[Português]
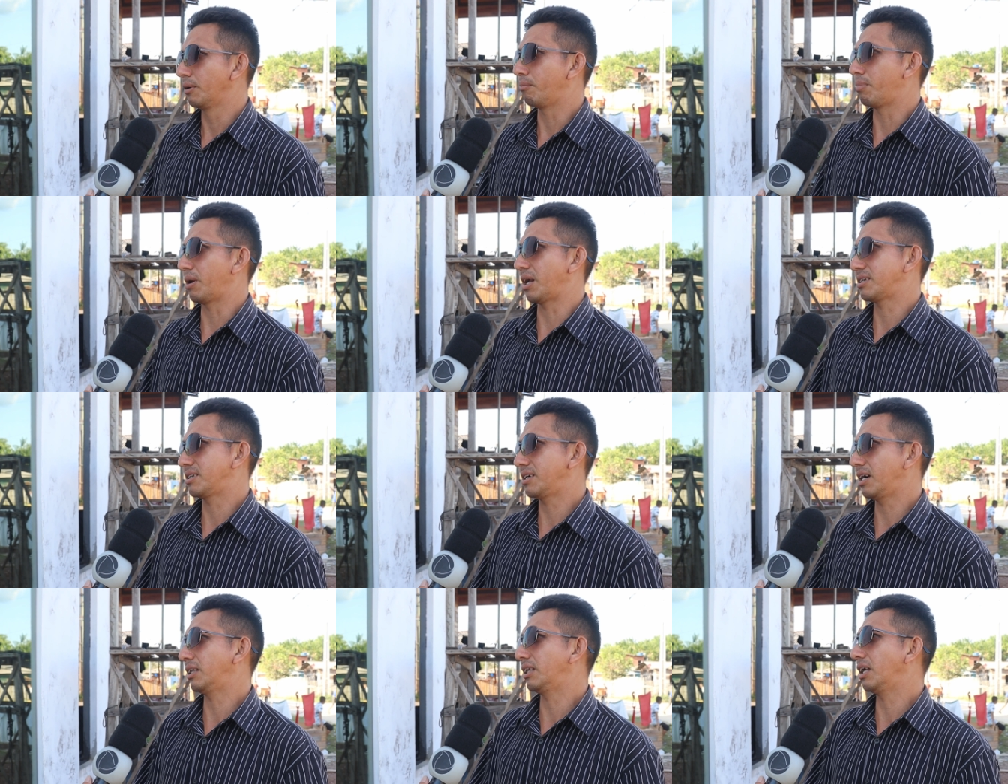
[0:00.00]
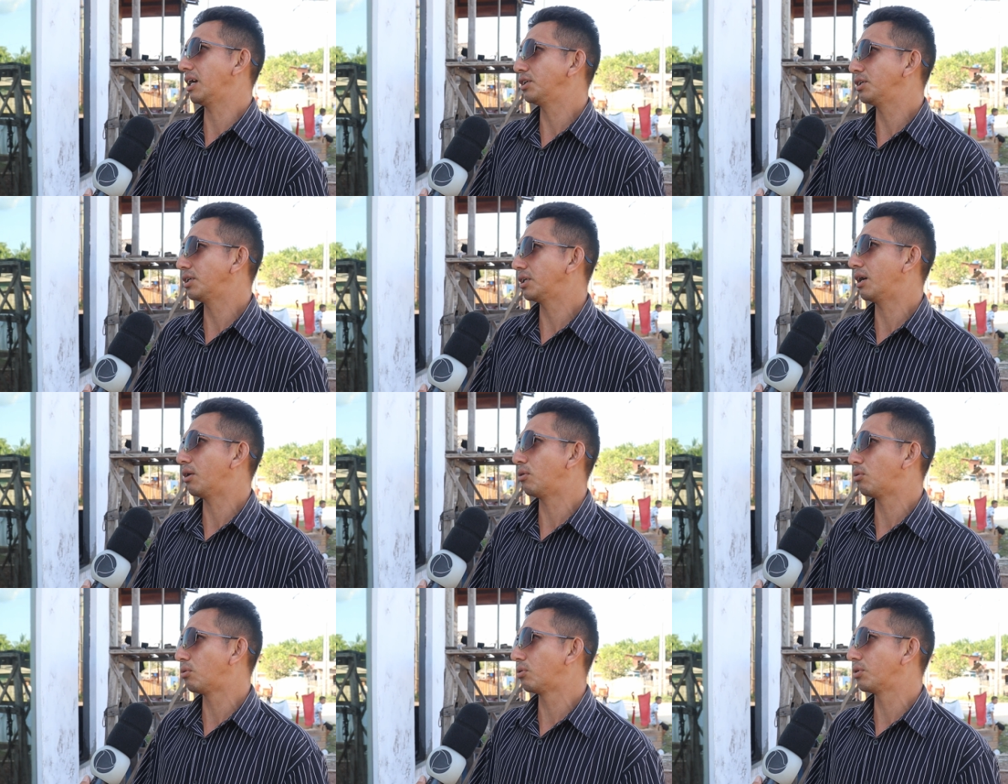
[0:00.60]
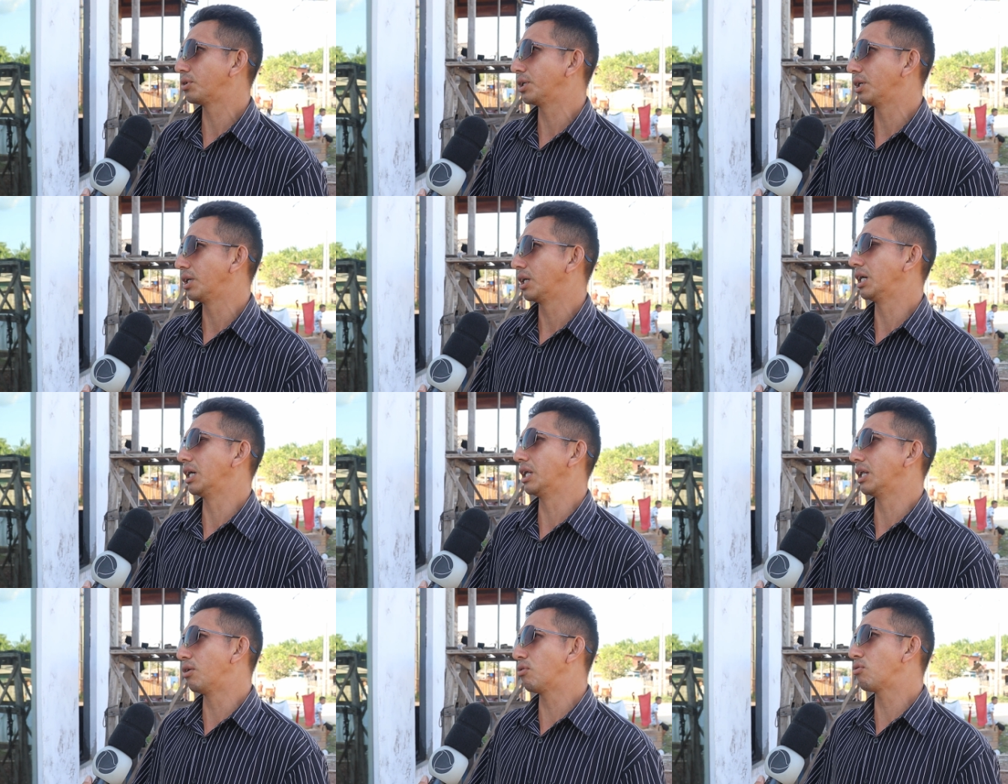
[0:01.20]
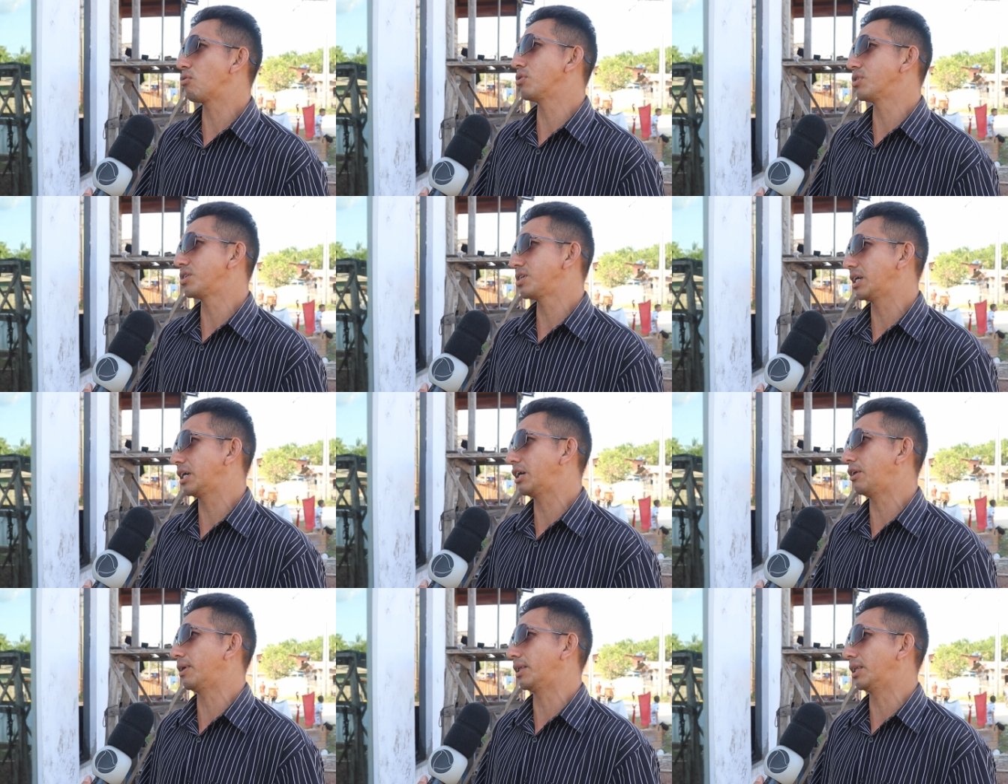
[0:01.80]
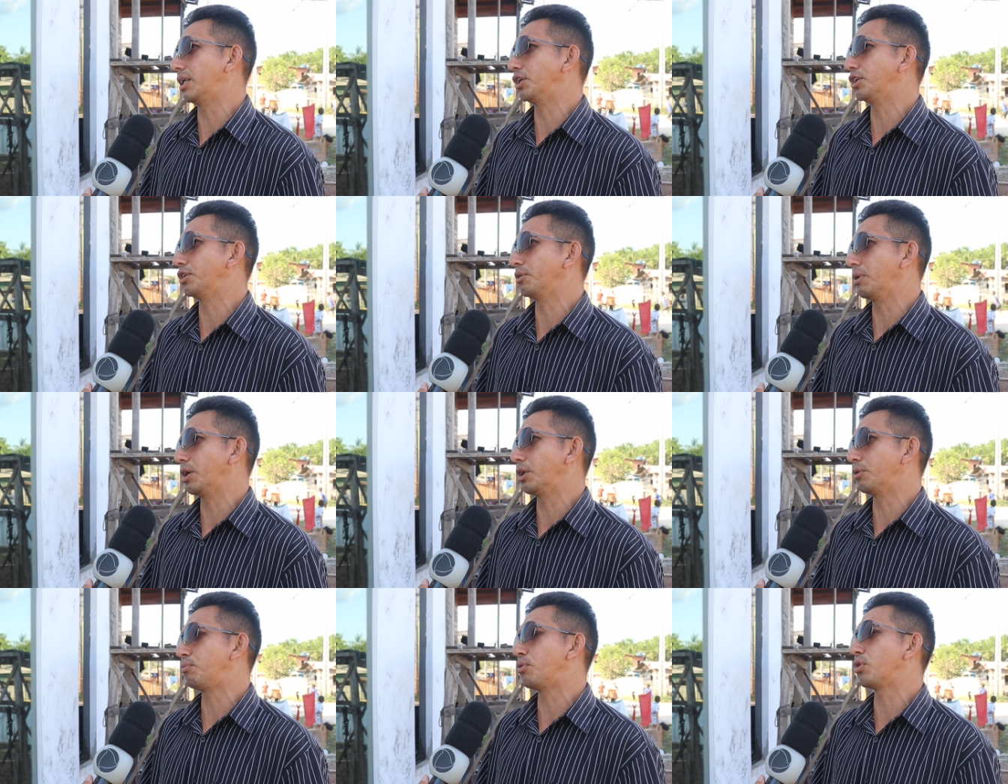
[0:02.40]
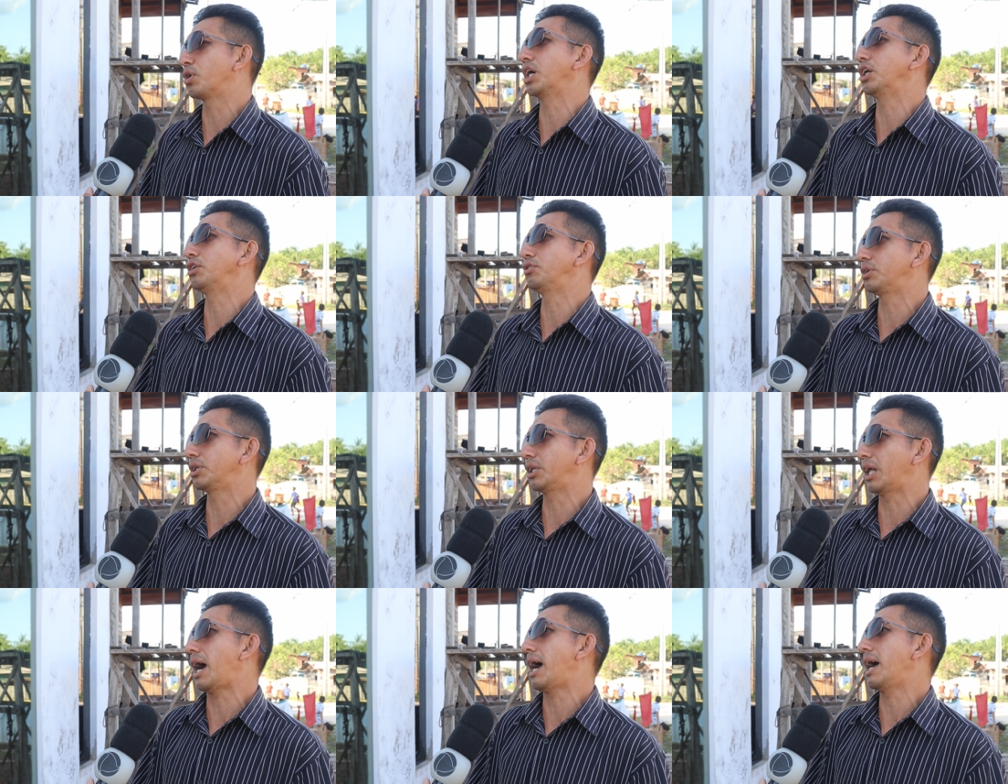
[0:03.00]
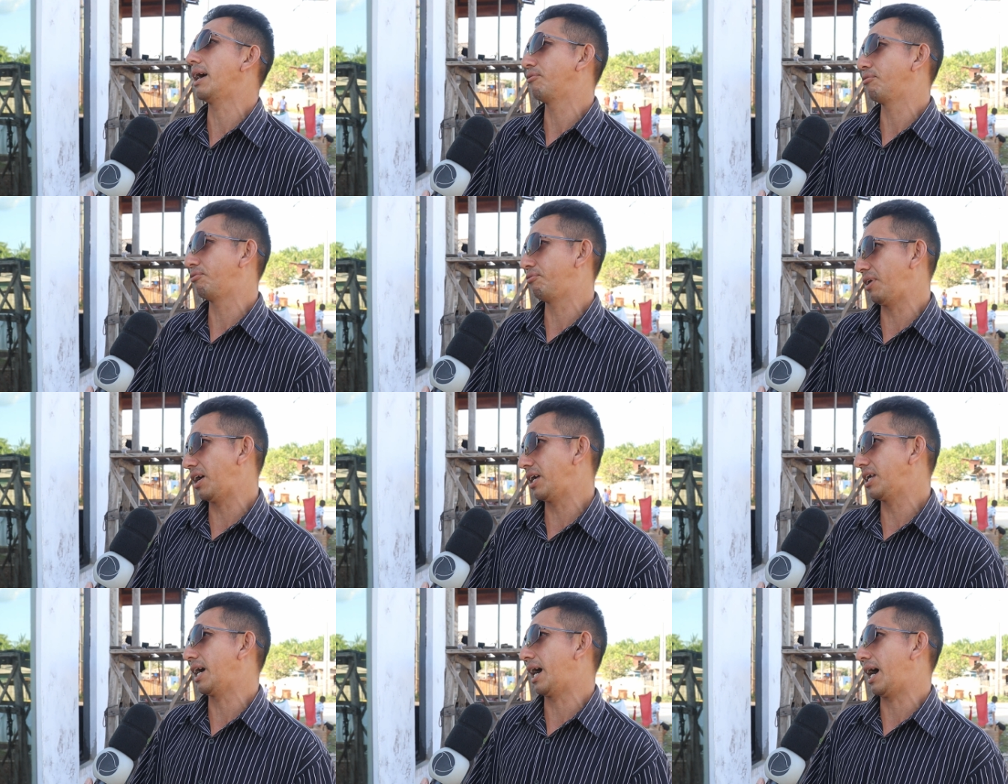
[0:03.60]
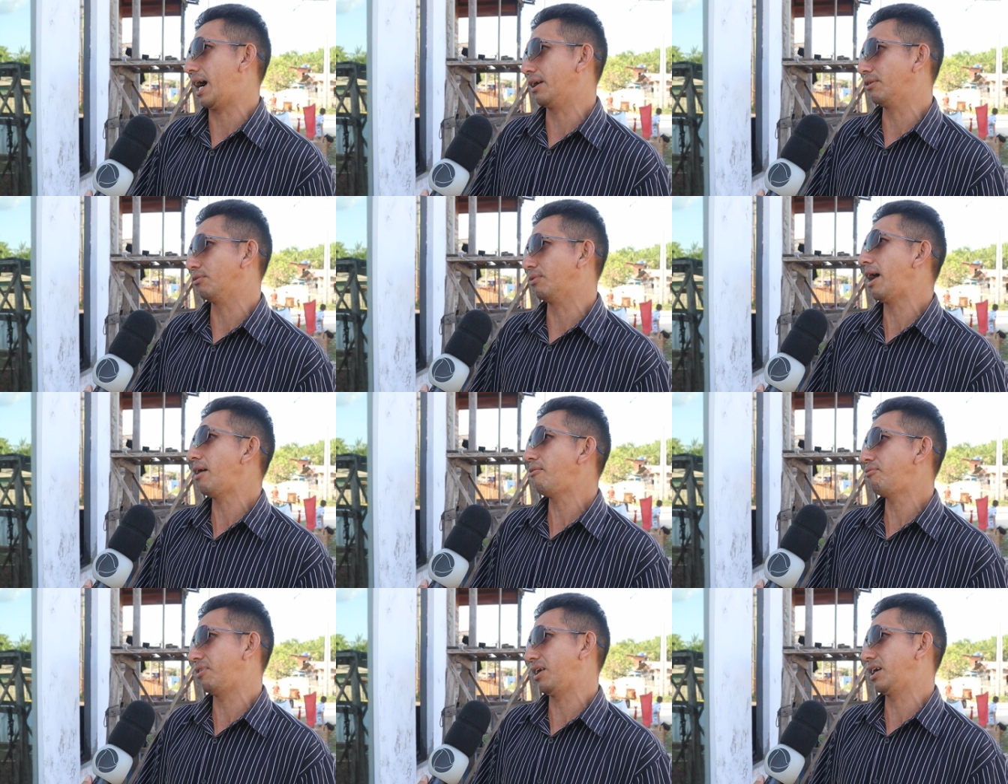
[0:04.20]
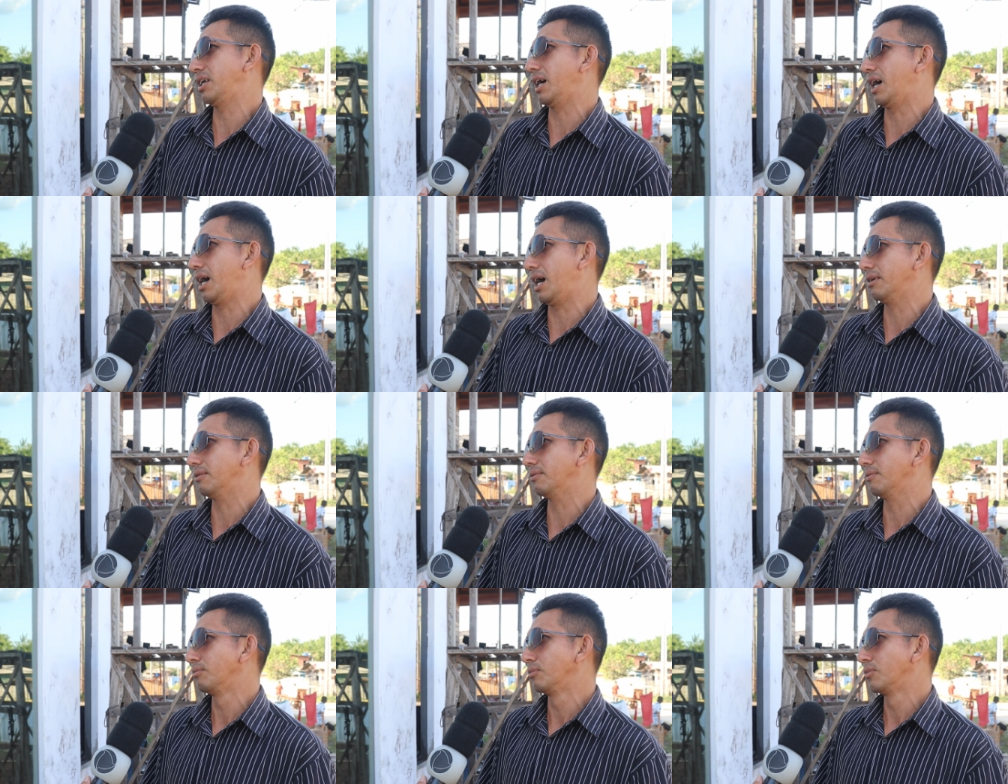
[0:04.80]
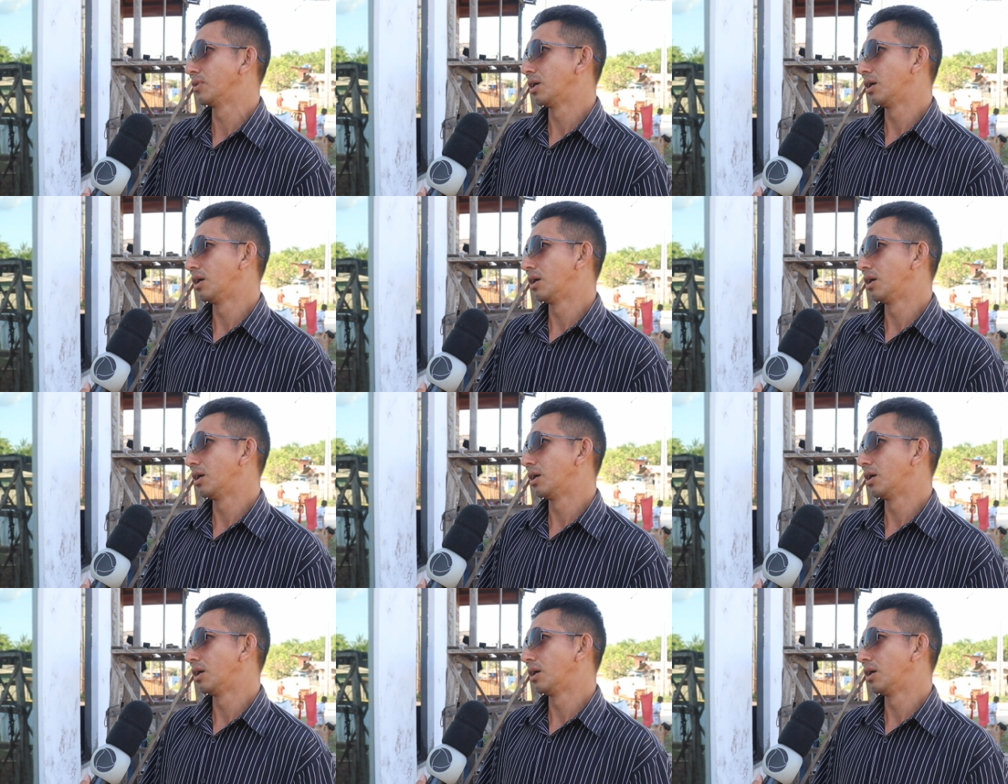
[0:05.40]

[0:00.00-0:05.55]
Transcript: para ser atendida hoje e não conseguiu atendimento porque está feriado, é feriado.